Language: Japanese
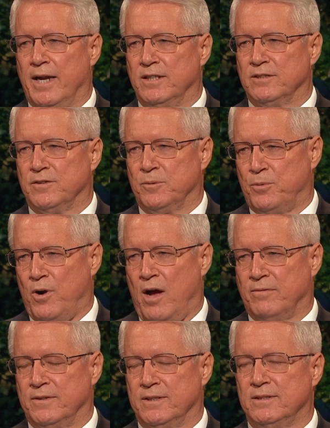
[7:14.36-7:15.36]
霊と
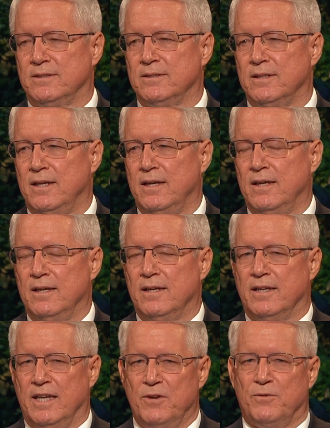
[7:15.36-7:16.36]
心も
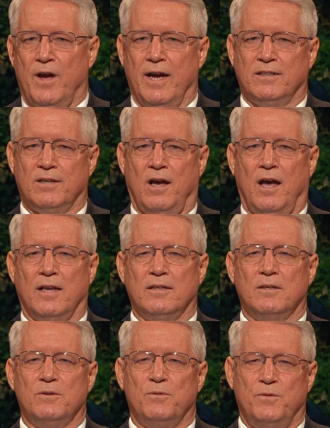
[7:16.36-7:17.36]
キリストの言葉を
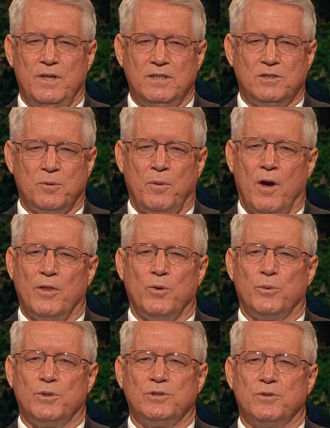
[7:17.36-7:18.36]
よく味わうこ
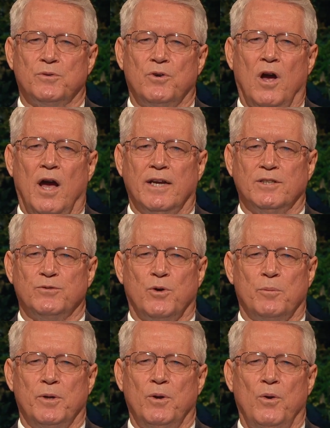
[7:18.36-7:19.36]
とで満たされ
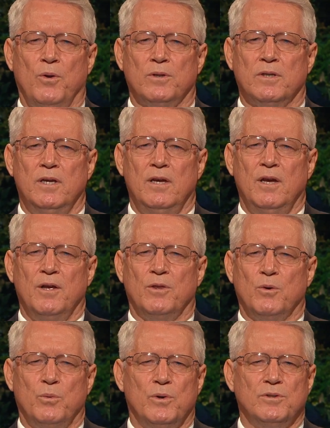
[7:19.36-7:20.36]
強められます
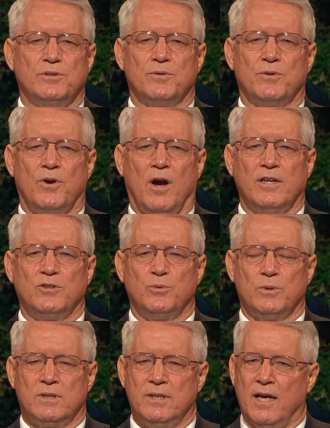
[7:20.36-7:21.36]
ニーハイ
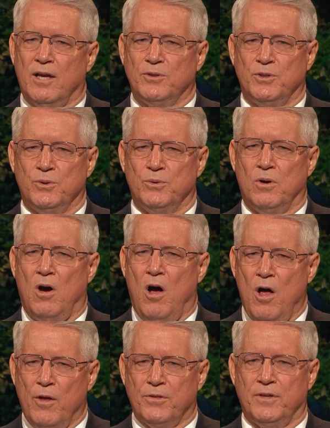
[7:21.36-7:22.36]
はこう教えまし
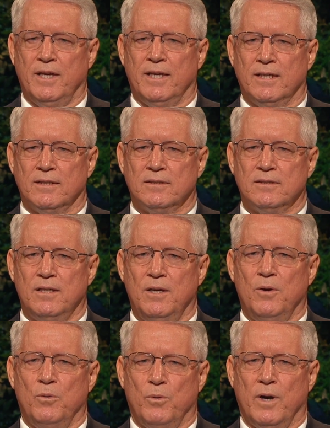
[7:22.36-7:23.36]
た
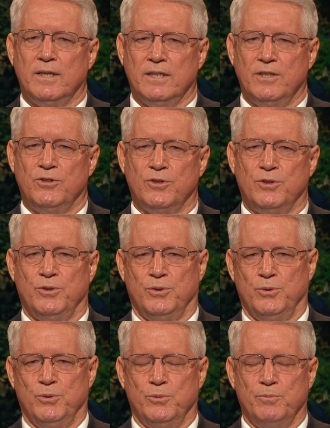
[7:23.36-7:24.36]
キリストの言
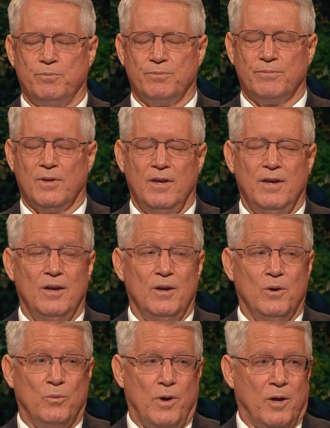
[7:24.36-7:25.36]
葉をよく味わいな
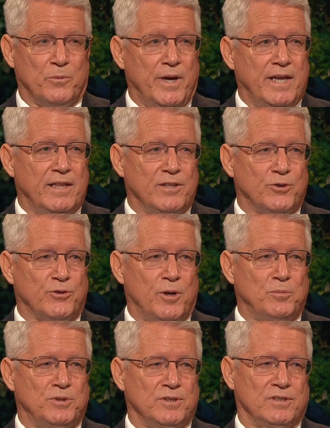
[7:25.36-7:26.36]
さい
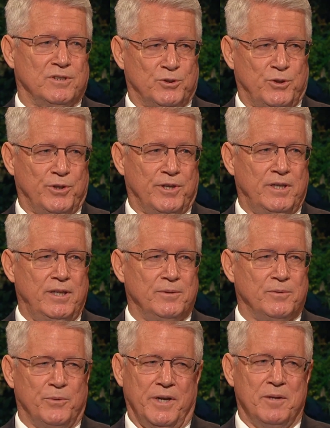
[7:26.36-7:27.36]
キリストの言葉はな
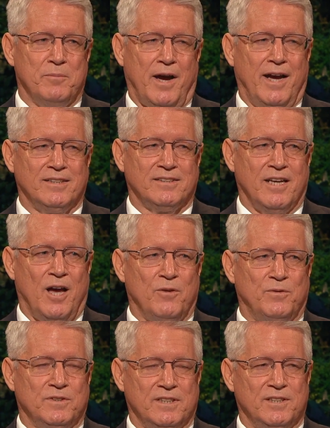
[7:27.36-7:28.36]
すべきことを全て
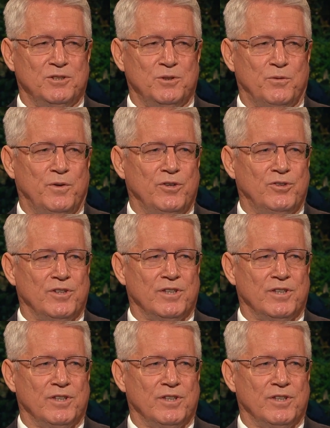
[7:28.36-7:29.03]
告げるからです